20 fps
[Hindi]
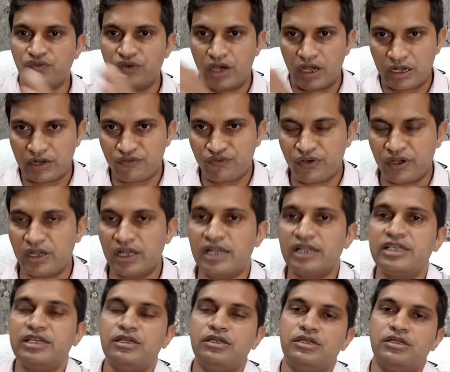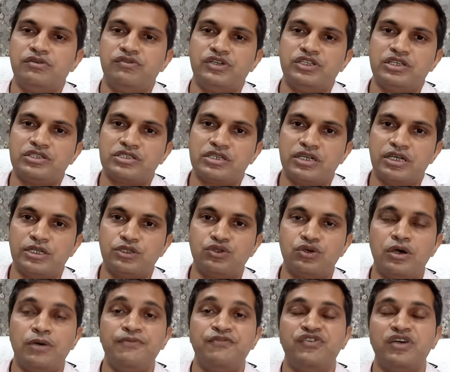अगर फंगल की वजह से है तो
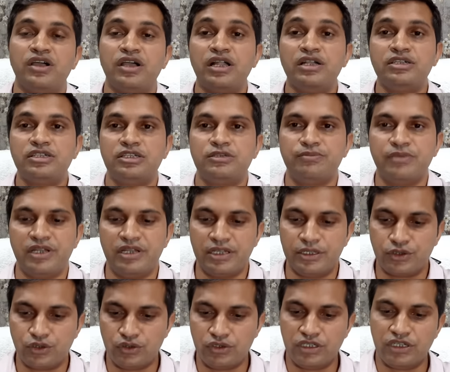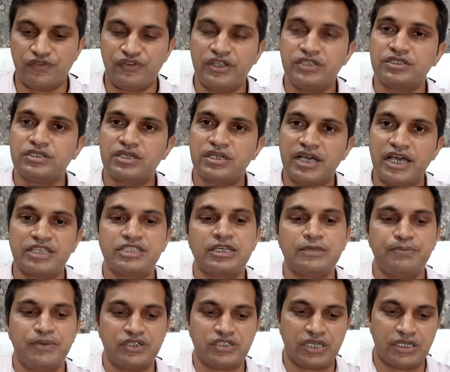हम फंगल ट्रीटमेंट लें तो डियर फ्रेंड्स कैसे
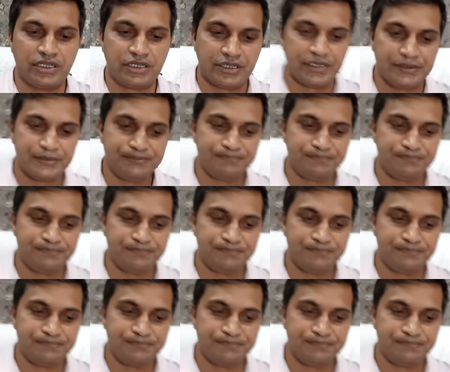पहचानेंगे